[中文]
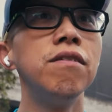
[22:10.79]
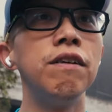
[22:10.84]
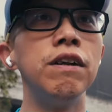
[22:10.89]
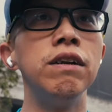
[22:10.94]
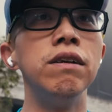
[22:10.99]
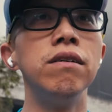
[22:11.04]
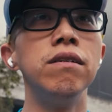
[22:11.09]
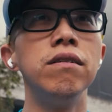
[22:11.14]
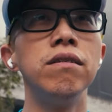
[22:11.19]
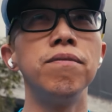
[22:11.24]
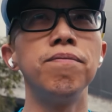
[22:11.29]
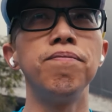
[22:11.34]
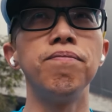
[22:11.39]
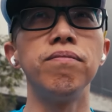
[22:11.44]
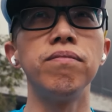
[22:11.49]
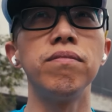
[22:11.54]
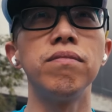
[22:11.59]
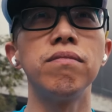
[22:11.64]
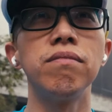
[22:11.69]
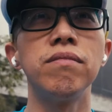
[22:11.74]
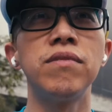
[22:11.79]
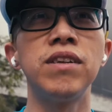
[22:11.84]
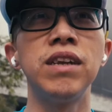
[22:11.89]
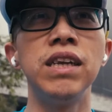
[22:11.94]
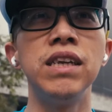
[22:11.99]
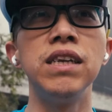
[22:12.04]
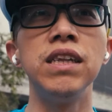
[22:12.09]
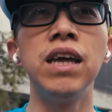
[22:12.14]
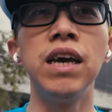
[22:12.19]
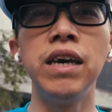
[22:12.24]
反正
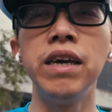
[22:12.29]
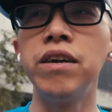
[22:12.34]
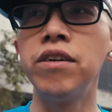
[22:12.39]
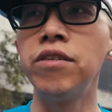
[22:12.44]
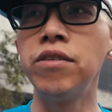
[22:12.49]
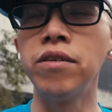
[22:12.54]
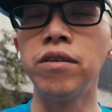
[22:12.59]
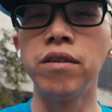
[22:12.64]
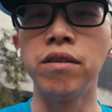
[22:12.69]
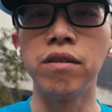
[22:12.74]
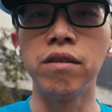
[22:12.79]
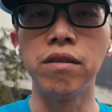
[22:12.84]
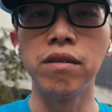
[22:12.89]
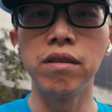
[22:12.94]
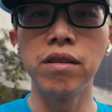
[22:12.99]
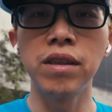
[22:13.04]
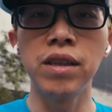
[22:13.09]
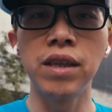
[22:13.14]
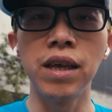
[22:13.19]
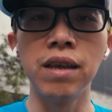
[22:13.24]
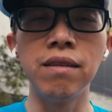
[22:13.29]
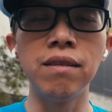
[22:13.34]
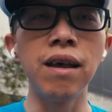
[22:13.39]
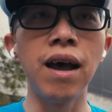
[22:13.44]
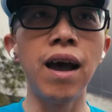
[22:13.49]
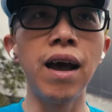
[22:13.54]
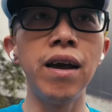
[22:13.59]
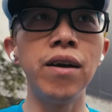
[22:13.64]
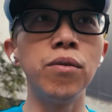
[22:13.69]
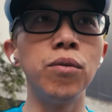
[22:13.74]
这几天也是天
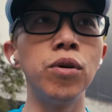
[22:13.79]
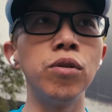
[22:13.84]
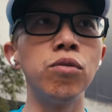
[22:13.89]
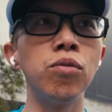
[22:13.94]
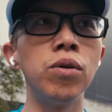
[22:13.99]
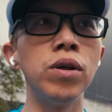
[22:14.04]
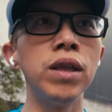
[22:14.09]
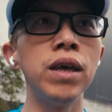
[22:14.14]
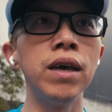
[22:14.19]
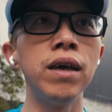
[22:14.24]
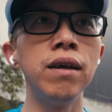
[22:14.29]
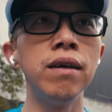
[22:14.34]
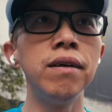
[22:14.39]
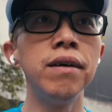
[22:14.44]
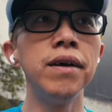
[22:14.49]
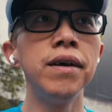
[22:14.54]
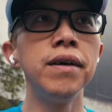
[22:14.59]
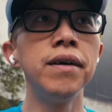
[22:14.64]
灾。我昨天